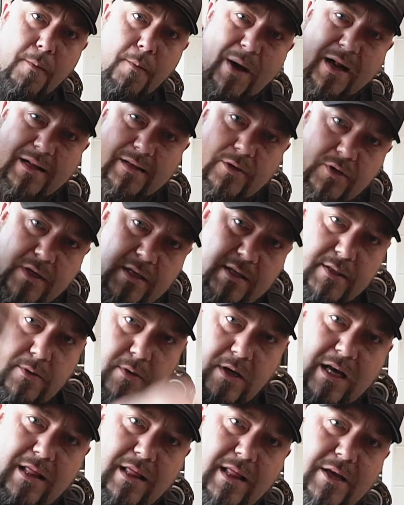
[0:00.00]
Bardzo
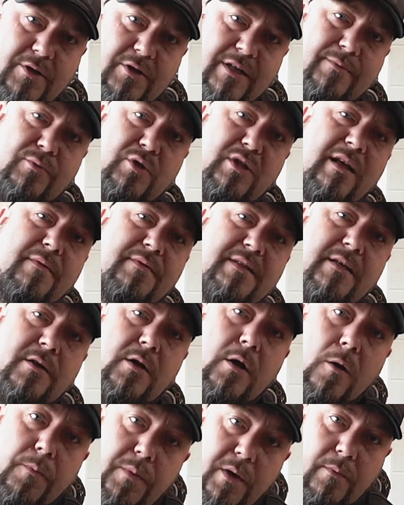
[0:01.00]
często handlarze i sprzedawcy
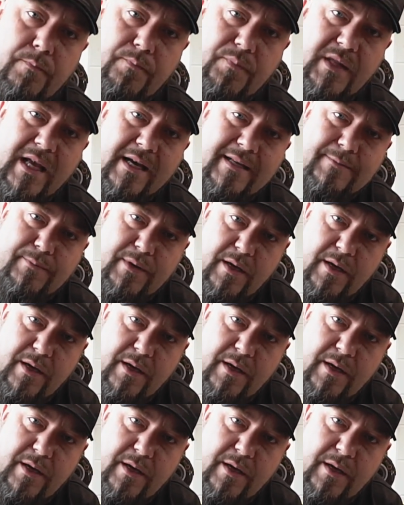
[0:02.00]
robią tak z